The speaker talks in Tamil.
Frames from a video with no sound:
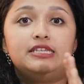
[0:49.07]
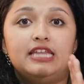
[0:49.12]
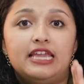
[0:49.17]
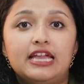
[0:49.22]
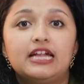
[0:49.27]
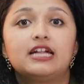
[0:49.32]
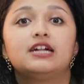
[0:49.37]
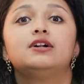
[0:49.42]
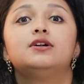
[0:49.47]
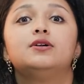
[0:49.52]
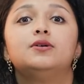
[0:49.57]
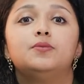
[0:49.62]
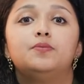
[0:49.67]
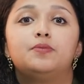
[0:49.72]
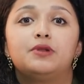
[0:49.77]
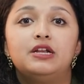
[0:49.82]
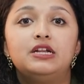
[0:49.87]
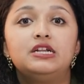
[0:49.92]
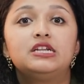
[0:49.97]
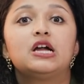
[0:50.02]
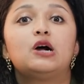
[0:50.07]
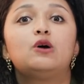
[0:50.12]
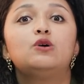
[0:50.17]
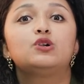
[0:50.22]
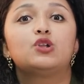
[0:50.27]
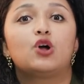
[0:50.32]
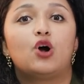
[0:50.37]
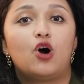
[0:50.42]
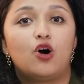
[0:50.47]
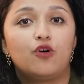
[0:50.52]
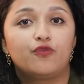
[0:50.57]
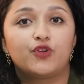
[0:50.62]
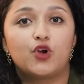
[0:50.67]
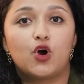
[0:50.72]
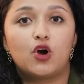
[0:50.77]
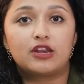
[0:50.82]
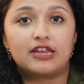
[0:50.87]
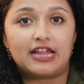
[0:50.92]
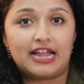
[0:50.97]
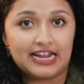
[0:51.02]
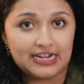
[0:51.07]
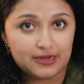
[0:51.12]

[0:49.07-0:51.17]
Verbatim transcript: டேக் print அவுட் ஆஃப் your